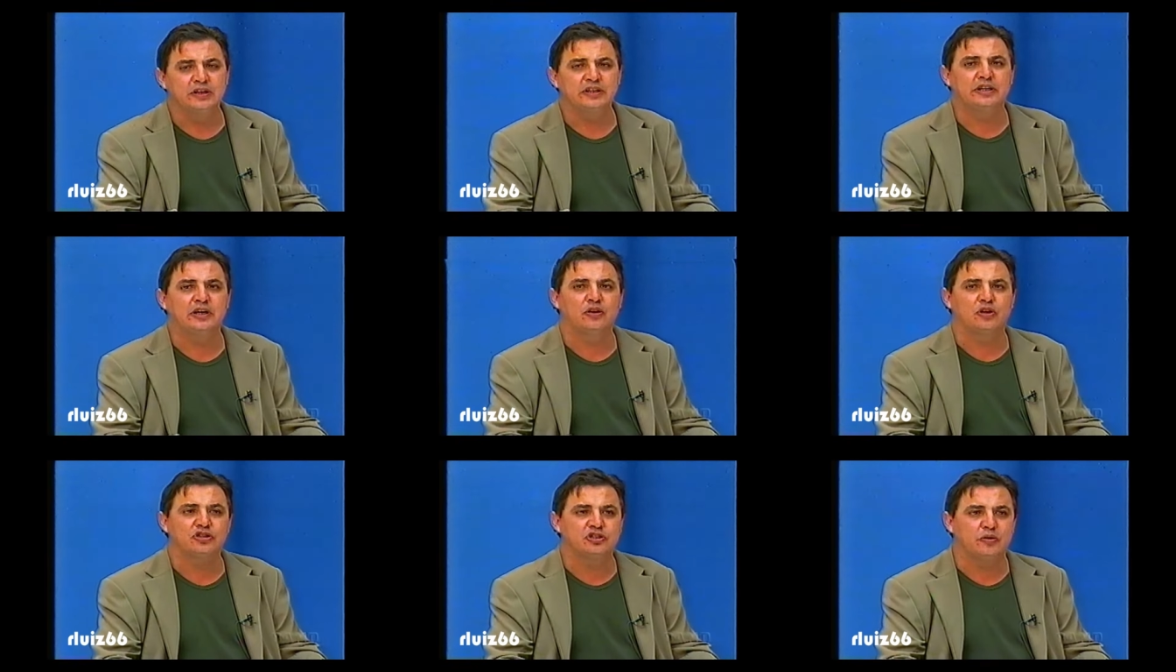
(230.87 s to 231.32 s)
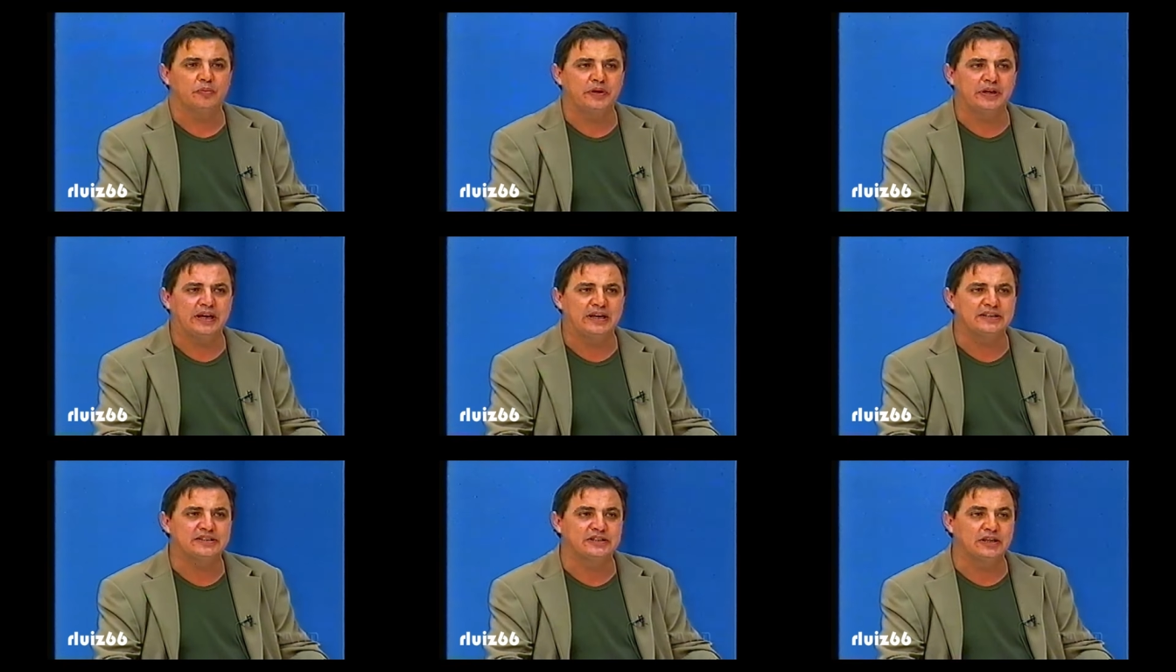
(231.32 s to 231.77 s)
Que a nossa
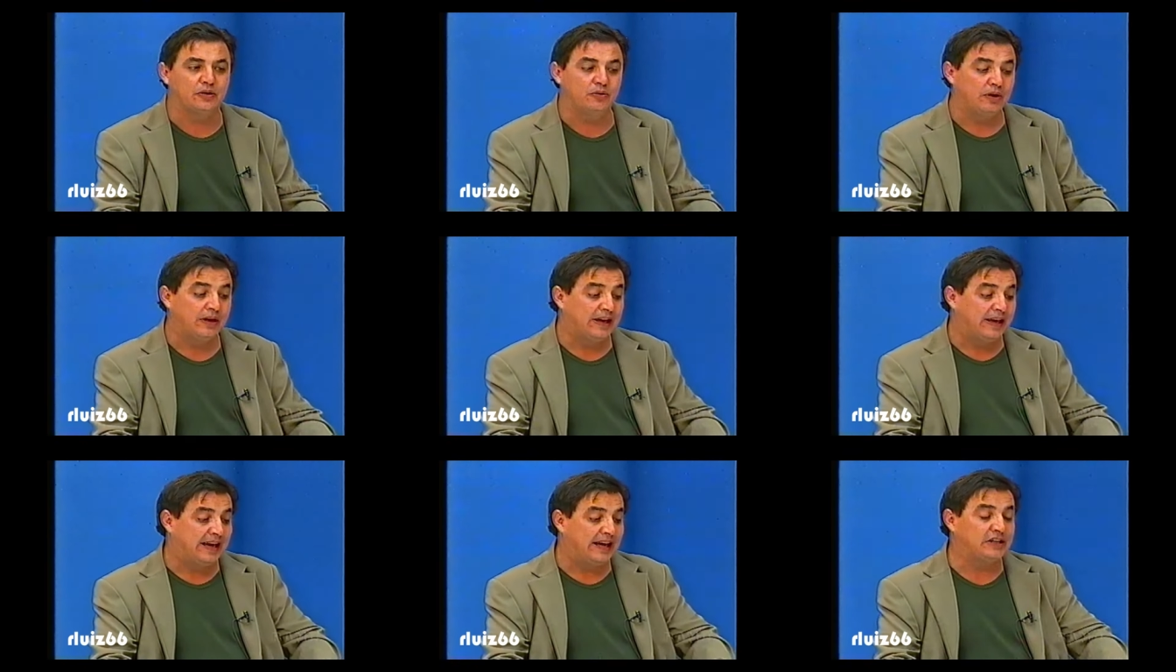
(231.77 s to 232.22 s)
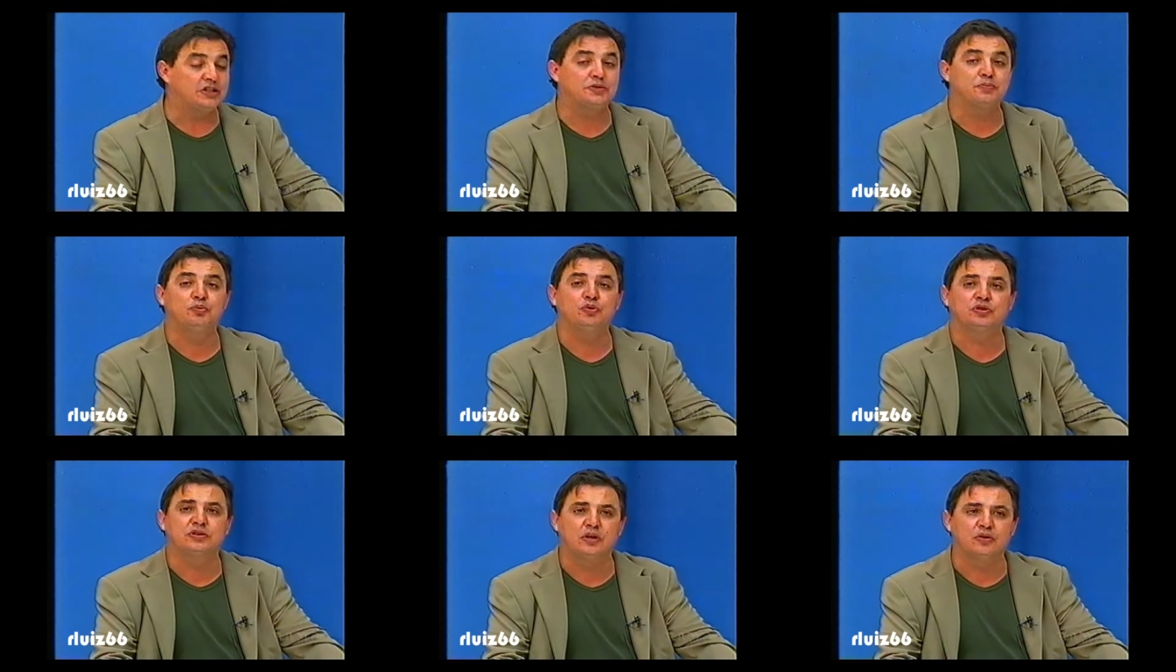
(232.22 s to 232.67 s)
obrigação é
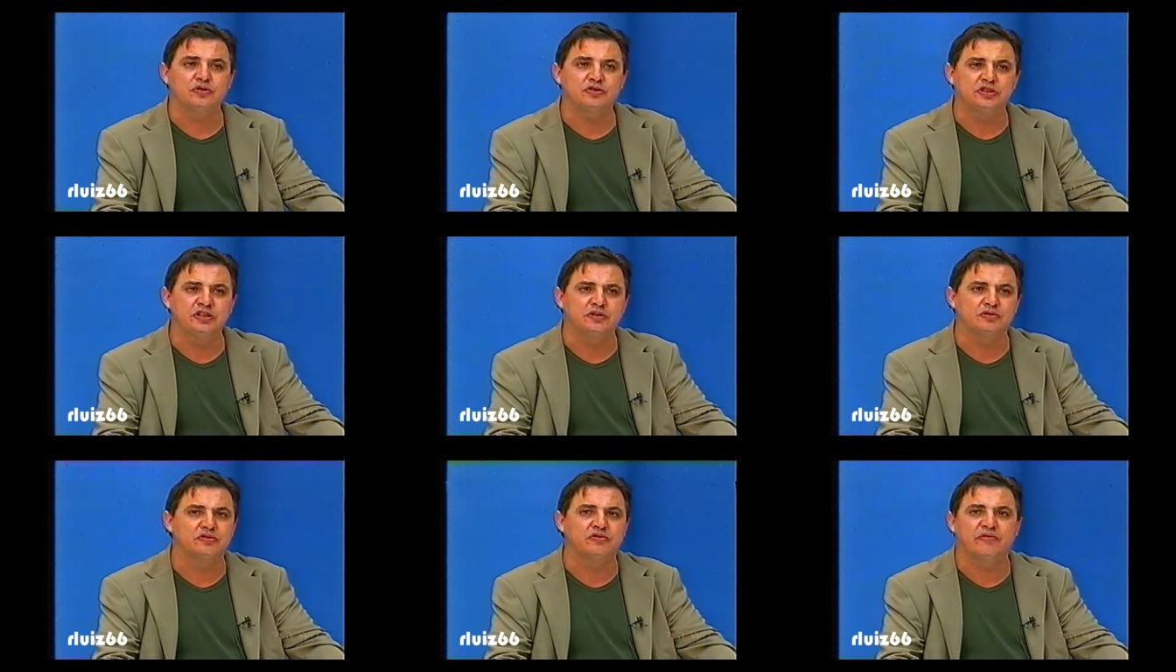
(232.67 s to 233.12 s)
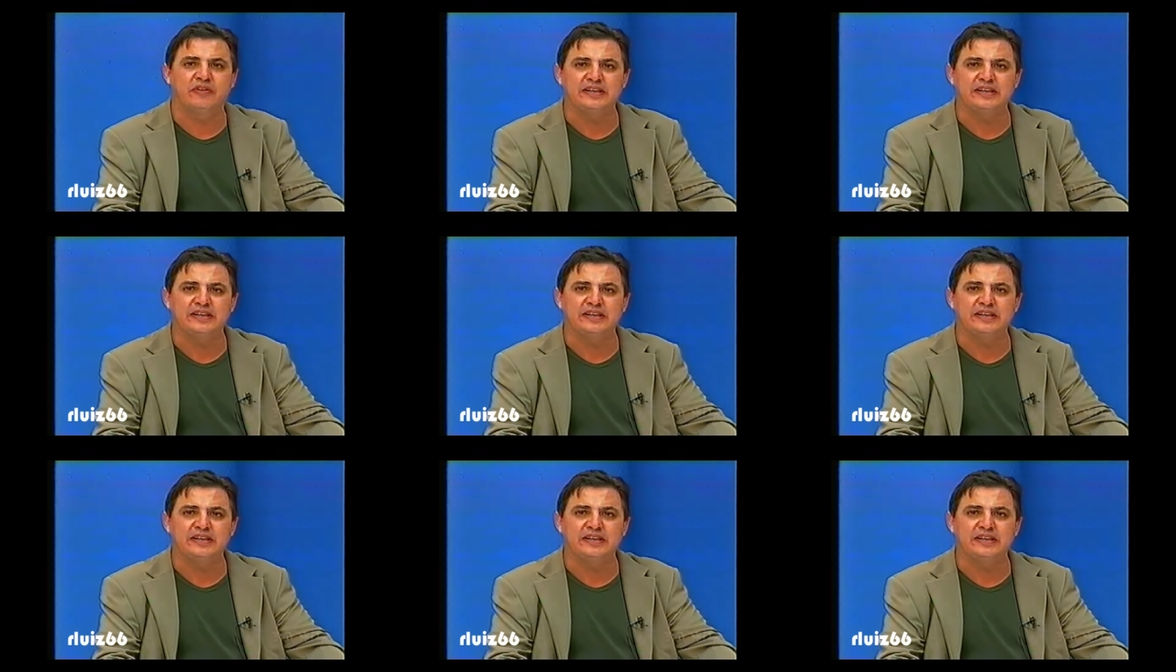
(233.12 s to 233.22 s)
disputar os títulos.